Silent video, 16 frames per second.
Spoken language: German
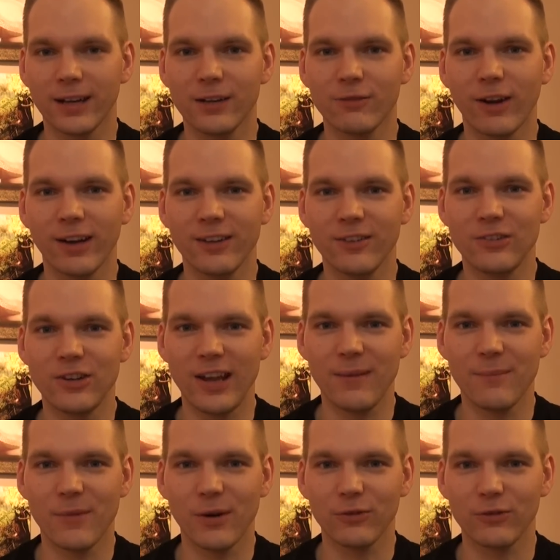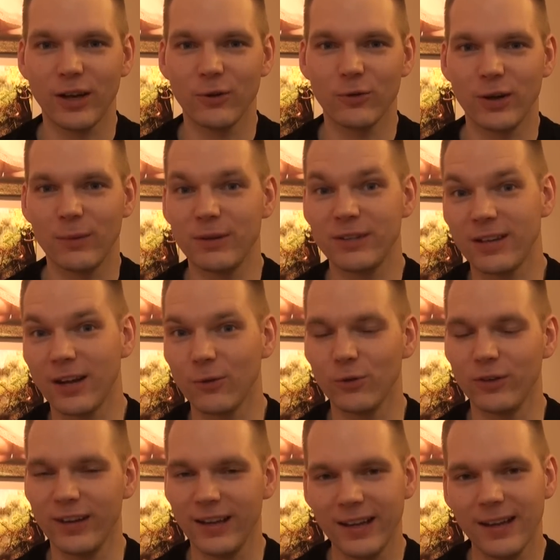relevanten Themen auf Tendo, nämlich
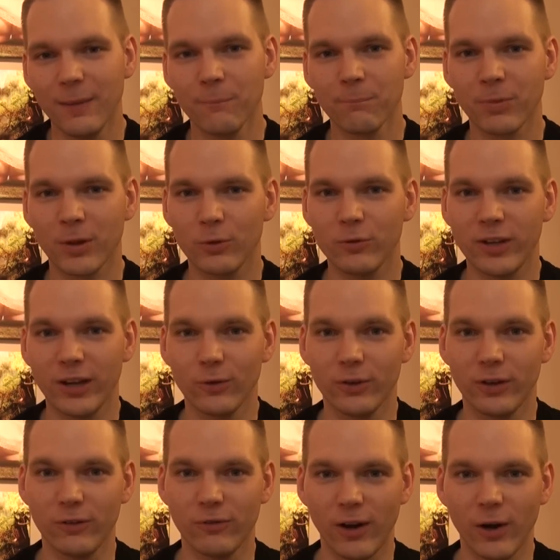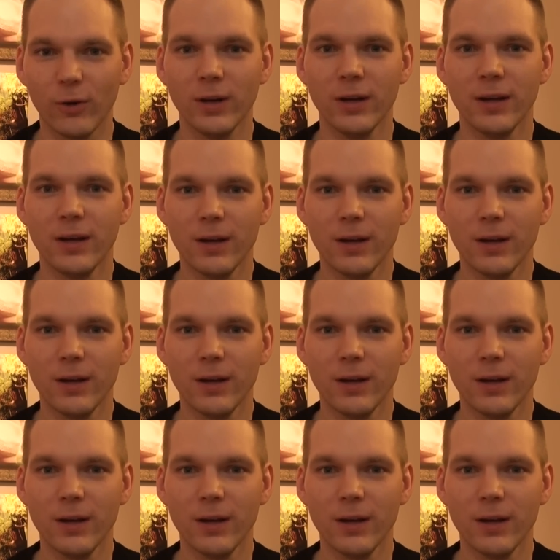Tendo.de und Tendo TV.